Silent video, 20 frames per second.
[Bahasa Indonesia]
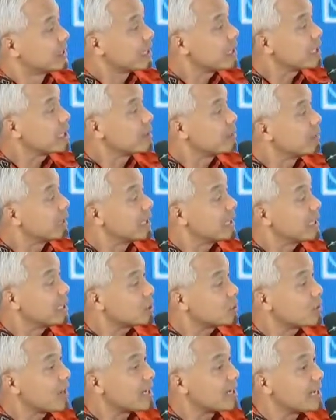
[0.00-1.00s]
Kredibel
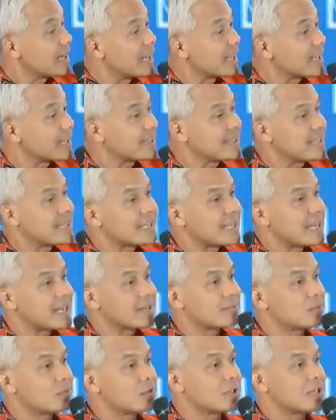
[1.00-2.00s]
itu adalah ketika
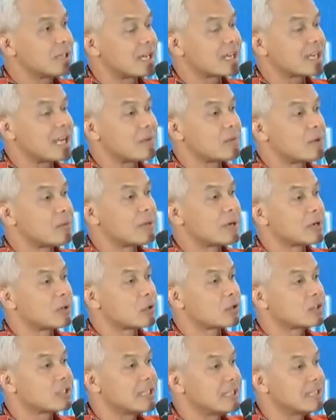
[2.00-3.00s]
kemudian kamu
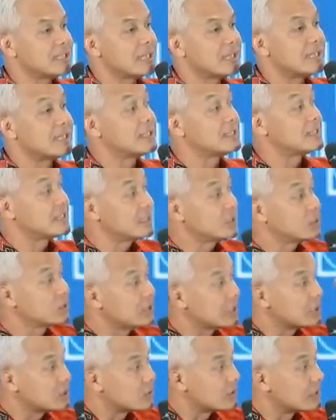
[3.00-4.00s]
mengurus izin, di
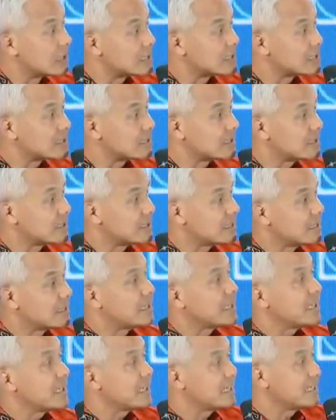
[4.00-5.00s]
situ ditulis,
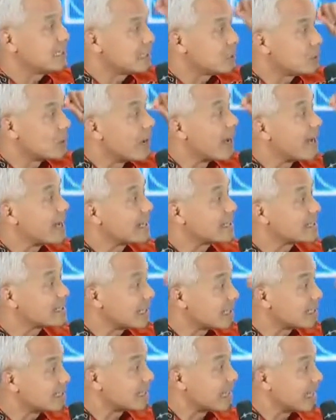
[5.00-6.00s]
ini dua hari
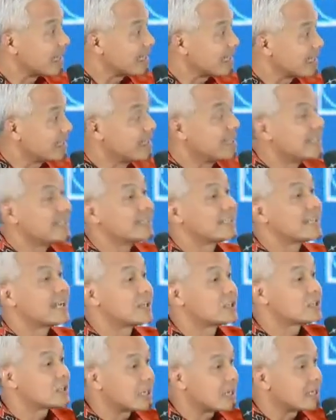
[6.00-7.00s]
selesai,
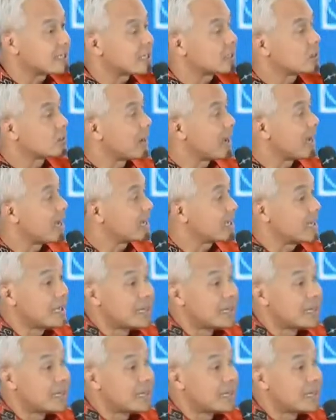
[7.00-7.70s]
dan selesai dua